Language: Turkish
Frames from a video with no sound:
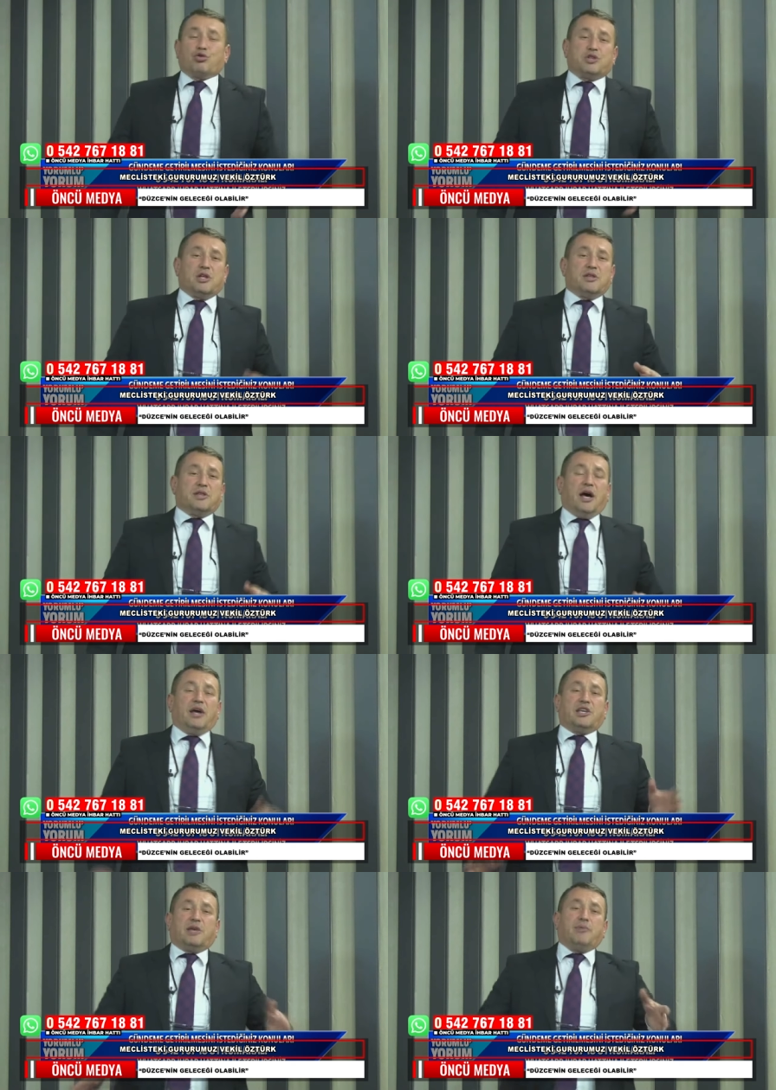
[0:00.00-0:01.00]
yılında,
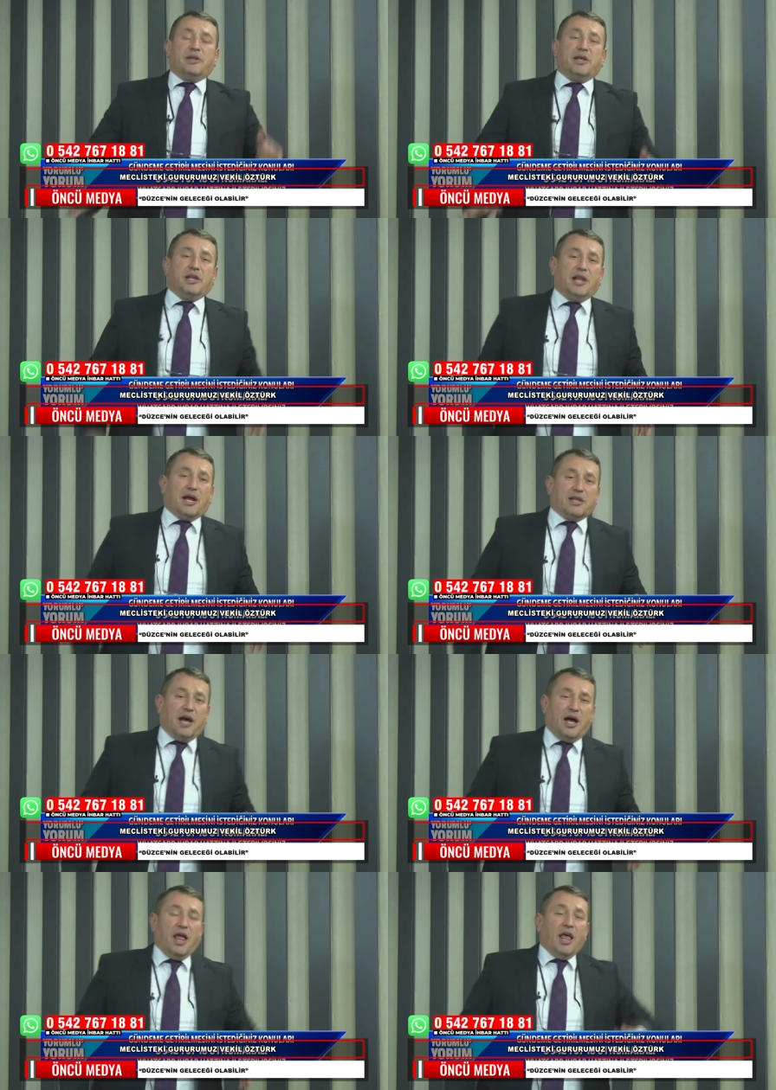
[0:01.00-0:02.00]
2000'li
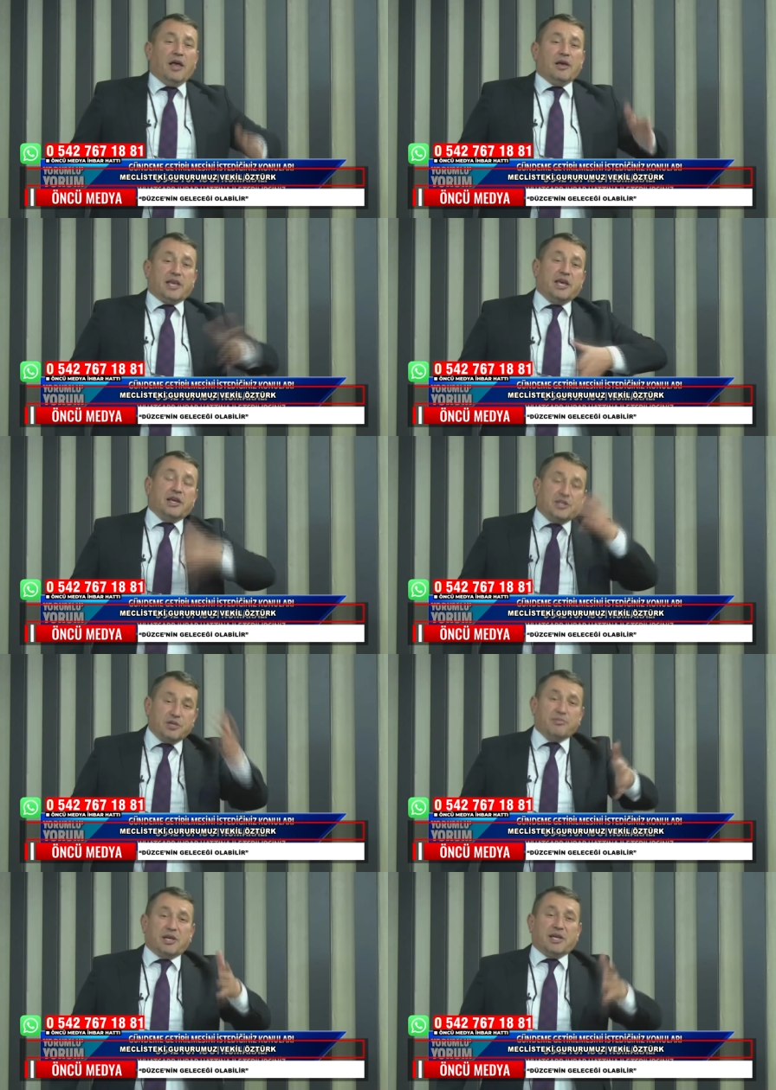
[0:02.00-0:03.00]
yıllarda ki
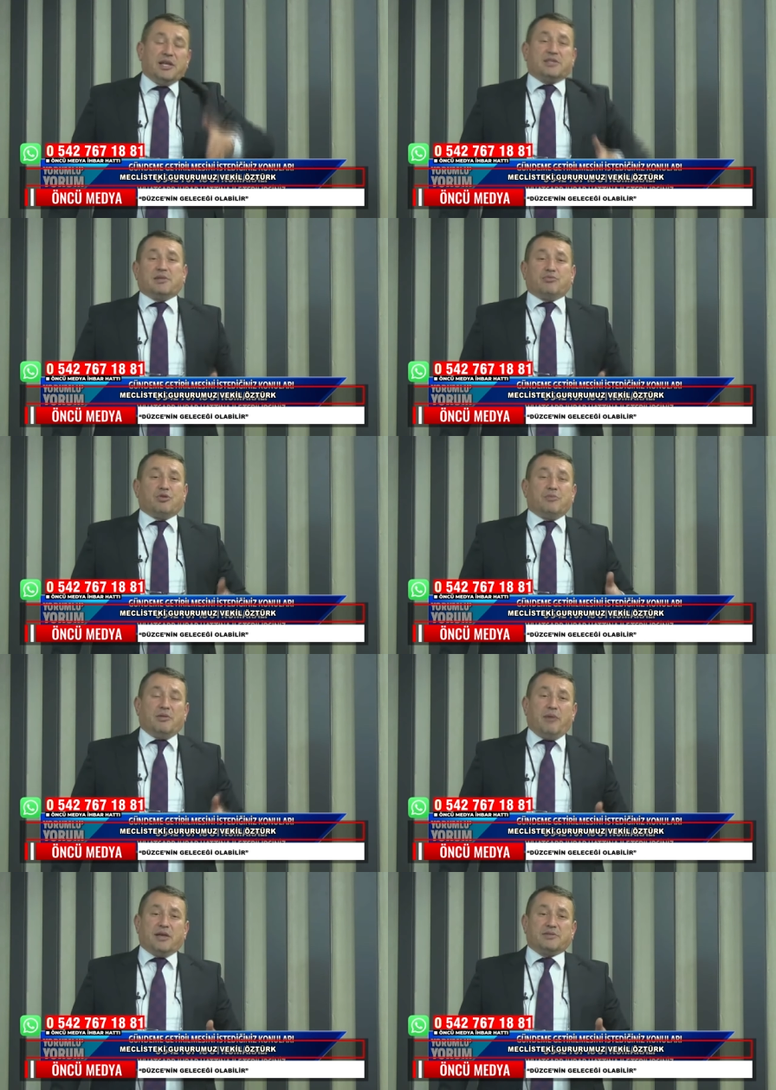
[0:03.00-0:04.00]
şimdiki nesil bunu
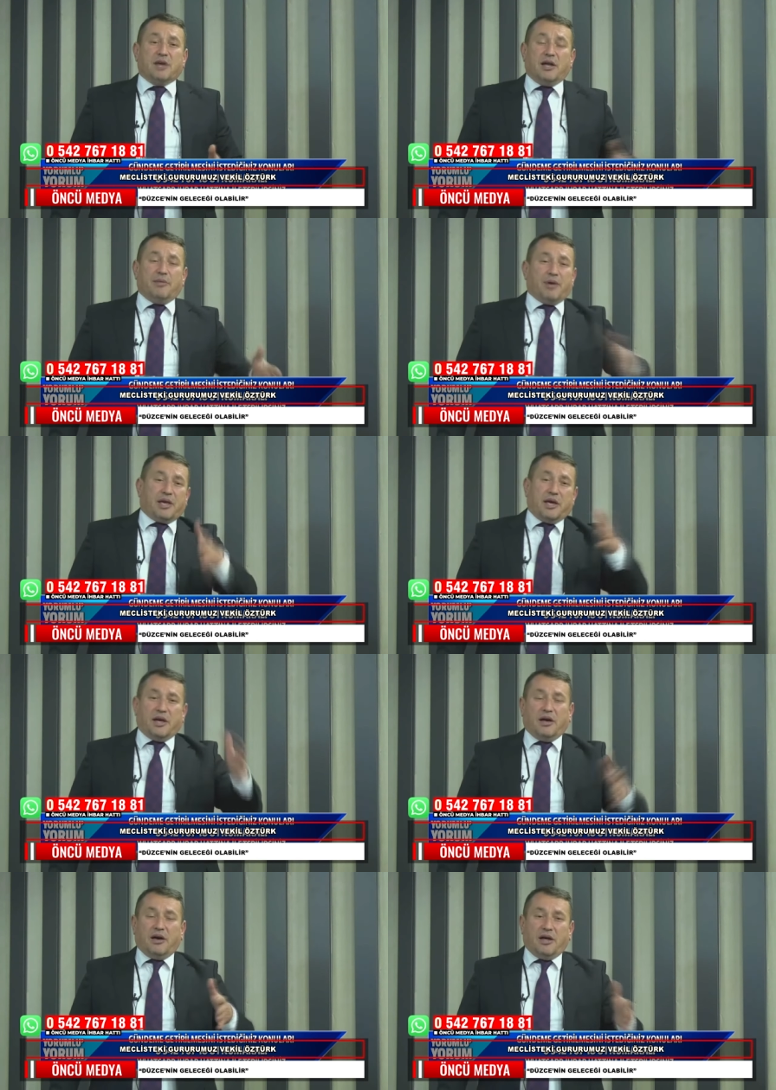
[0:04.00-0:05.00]
bilmez. Hani
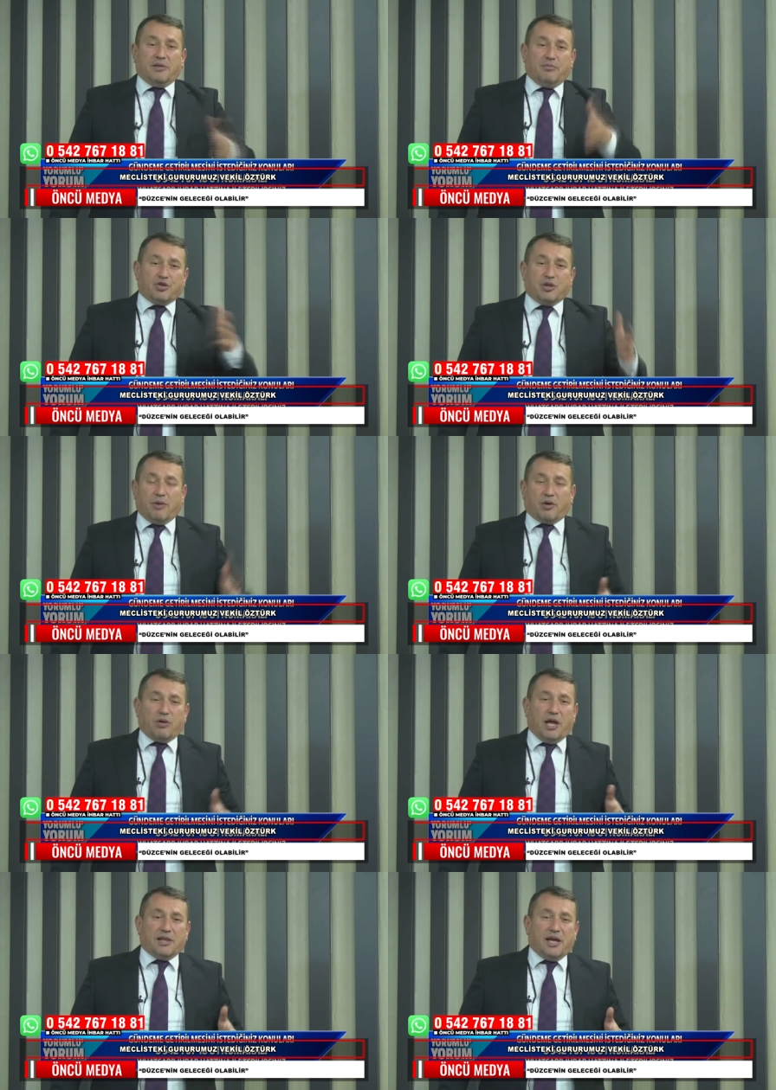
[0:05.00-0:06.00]
bekara hanım boşamak
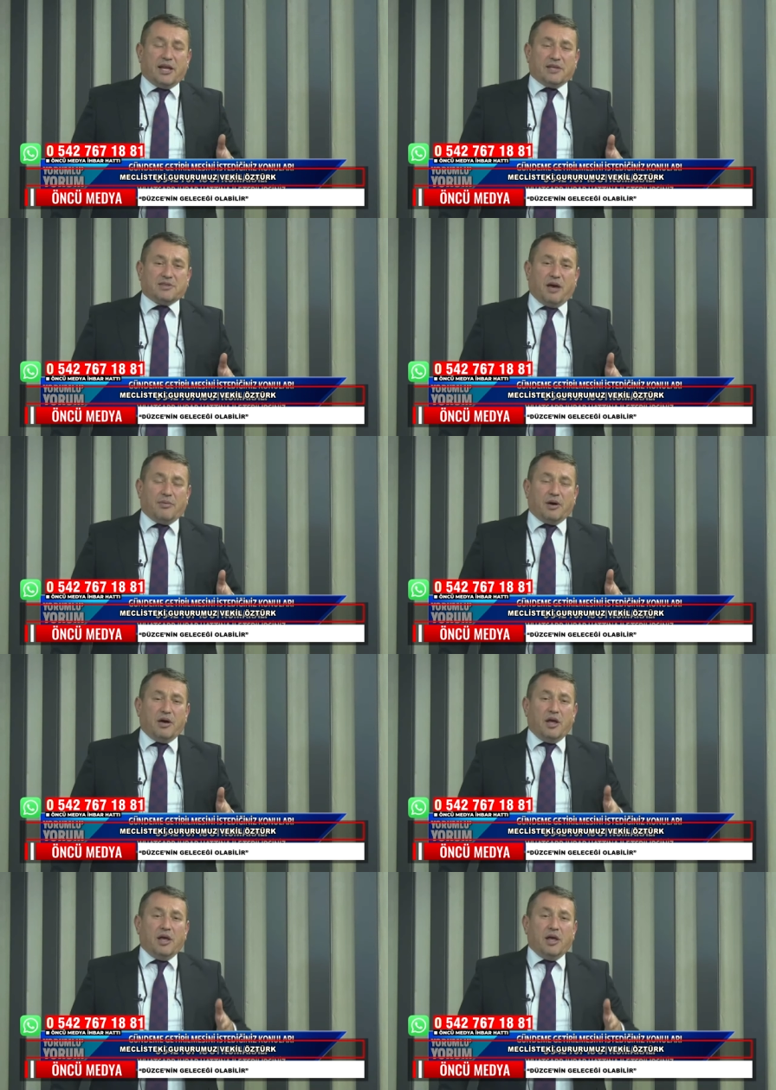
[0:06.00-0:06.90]
kolay der hesabı.